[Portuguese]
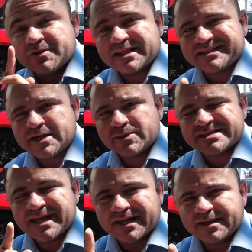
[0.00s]
vou deixar o
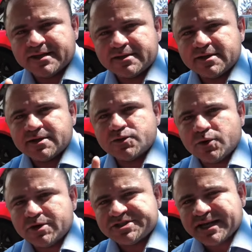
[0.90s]
Instagram do
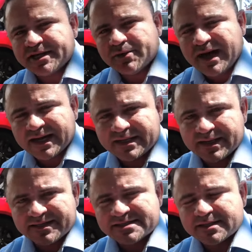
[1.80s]
Rogerinho aqui na
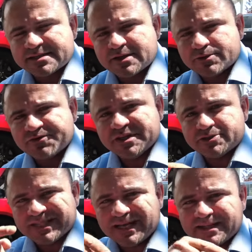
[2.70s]
descrição do vídeo,
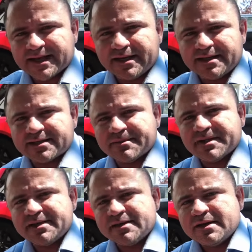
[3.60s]
tá na telinha também,